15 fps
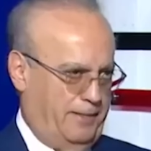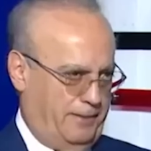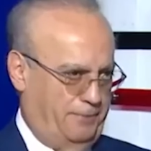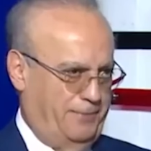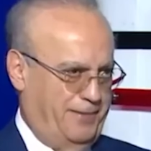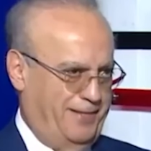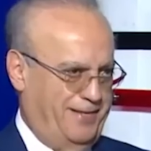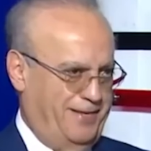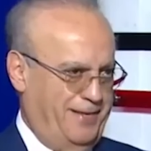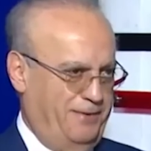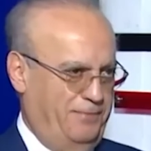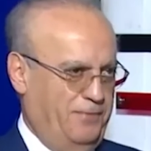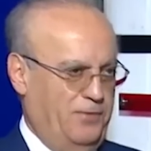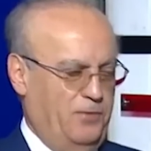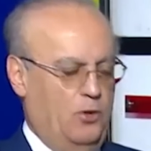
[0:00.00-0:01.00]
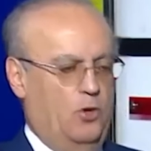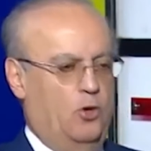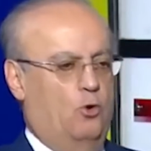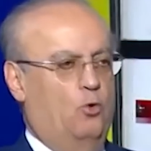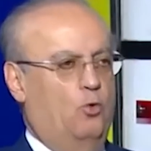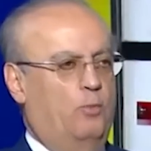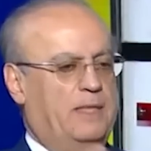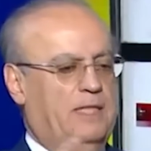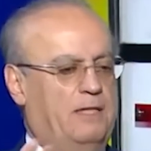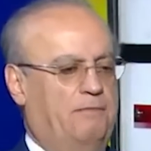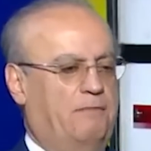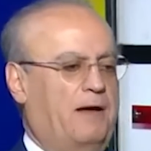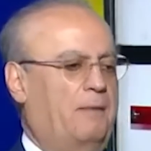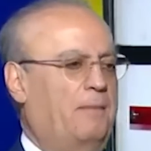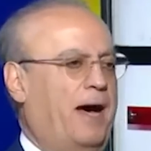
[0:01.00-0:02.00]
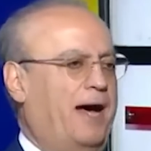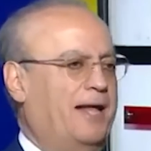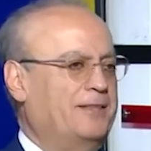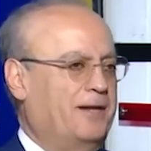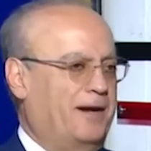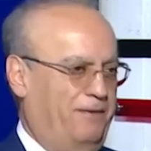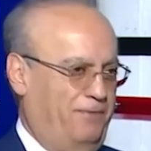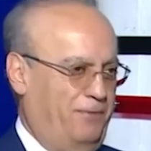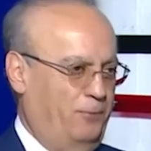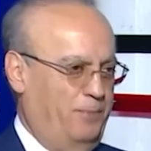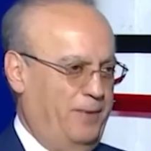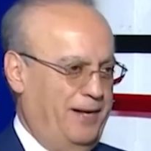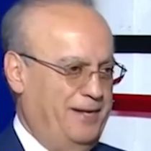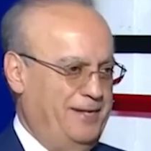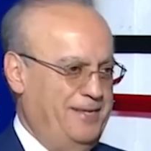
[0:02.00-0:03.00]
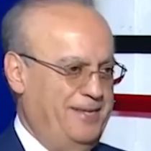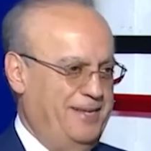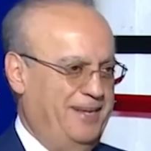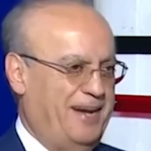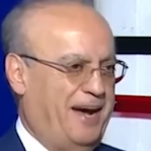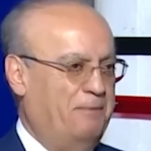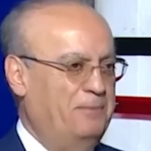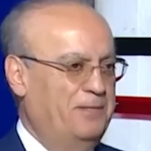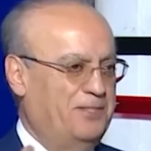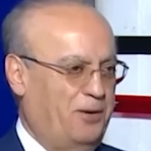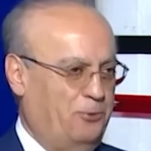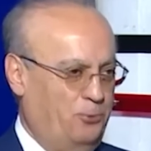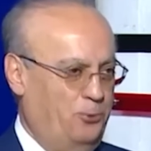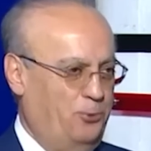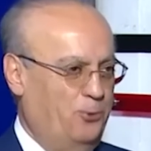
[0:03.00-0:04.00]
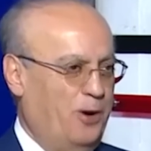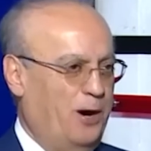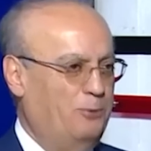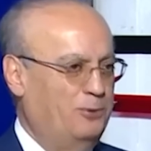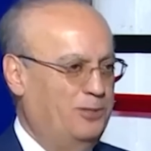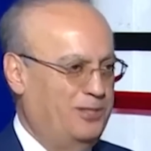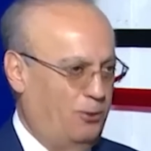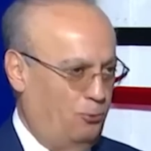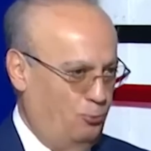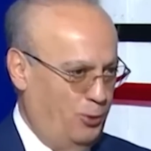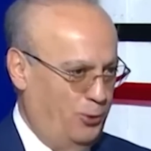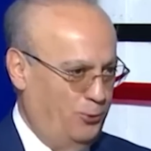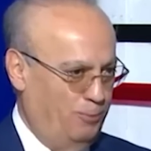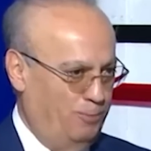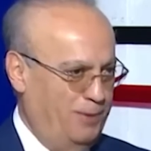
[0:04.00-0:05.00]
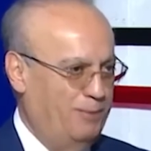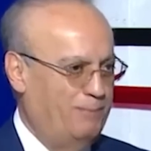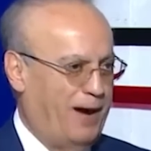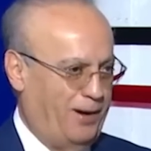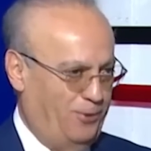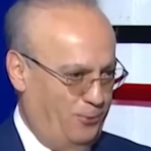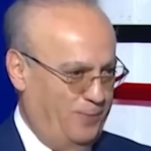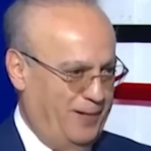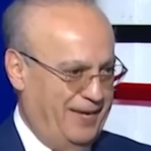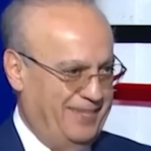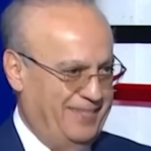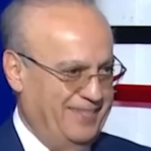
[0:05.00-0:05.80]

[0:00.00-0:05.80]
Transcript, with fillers: عرفتي كيف ومتفقه مع اطراف لبنانيين عم يزودوها وتزودهم بالمعلومات